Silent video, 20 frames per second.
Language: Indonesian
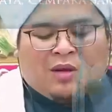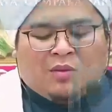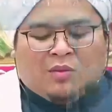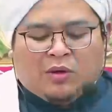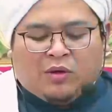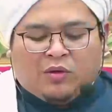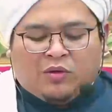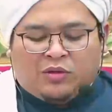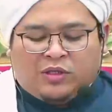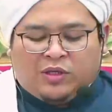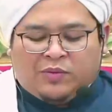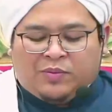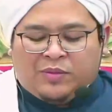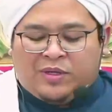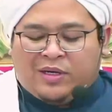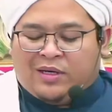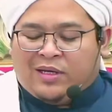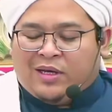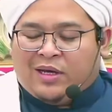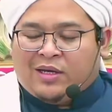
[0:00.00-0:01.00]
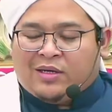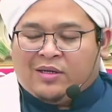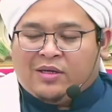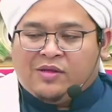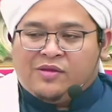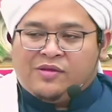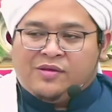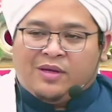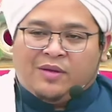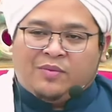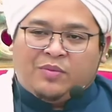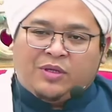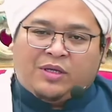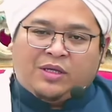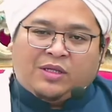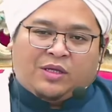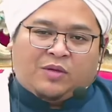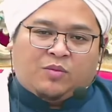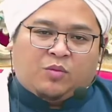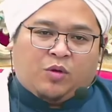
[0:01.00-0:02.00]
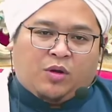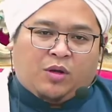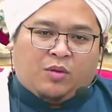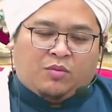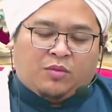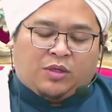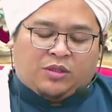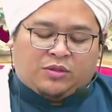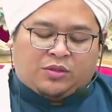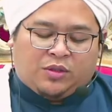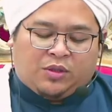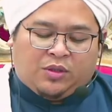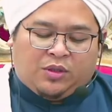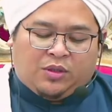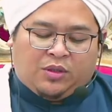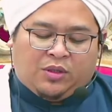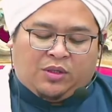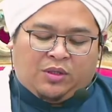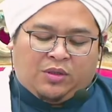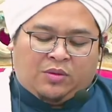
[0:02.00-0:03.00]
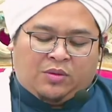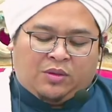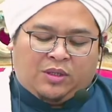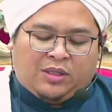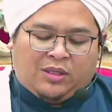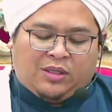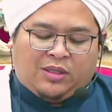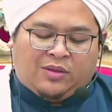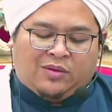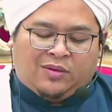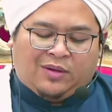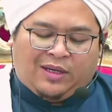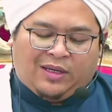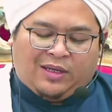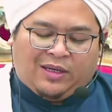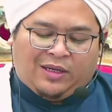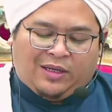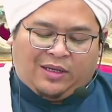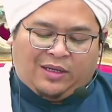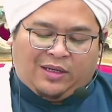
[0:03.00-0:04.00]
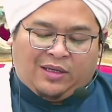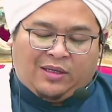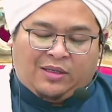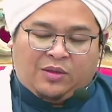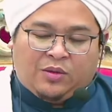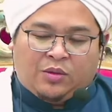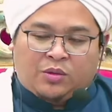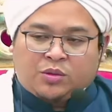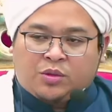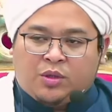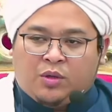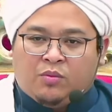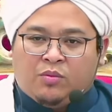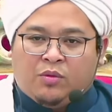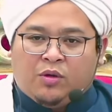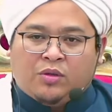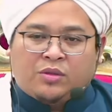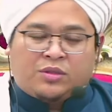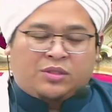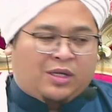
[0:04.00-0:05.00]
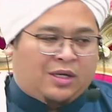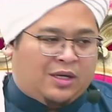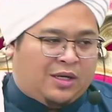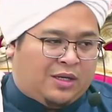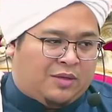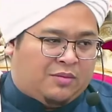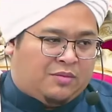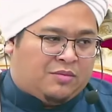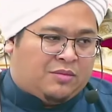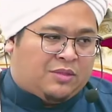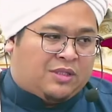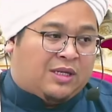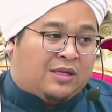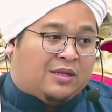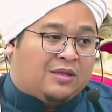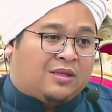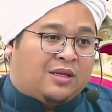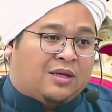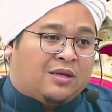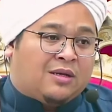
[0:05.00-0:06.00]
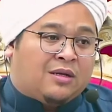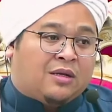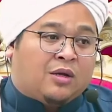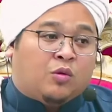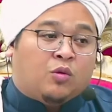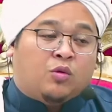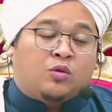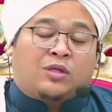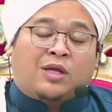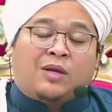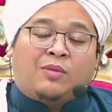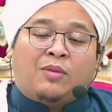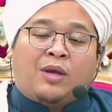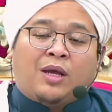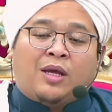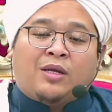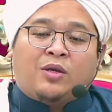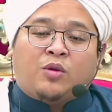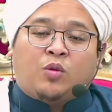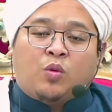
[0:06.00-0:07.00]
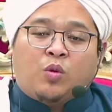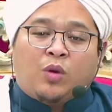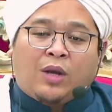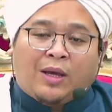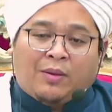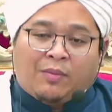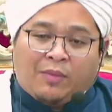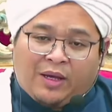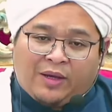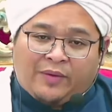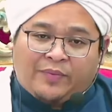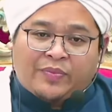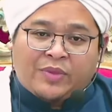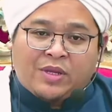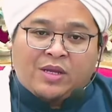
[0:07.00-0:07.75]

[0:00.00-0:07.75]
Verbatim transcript: mengutip dari hadis Nabi kita Muhammad sallallahu alaihi wa ala alihi wasallam tentang keutamaan ulama.